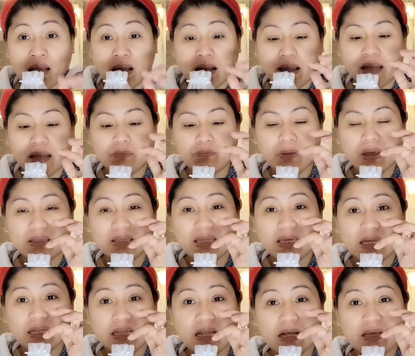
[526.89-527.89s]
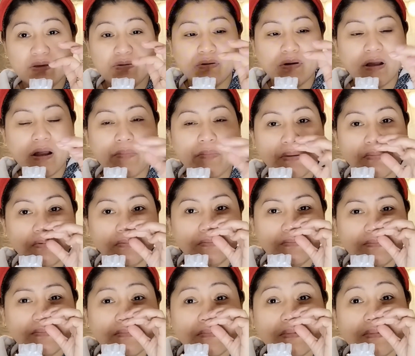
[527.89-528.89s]
Kahit madikit lang yung kamay mo,
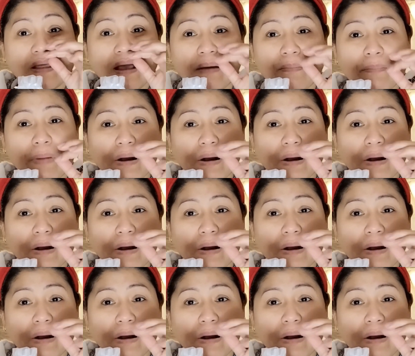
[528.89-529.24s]
ang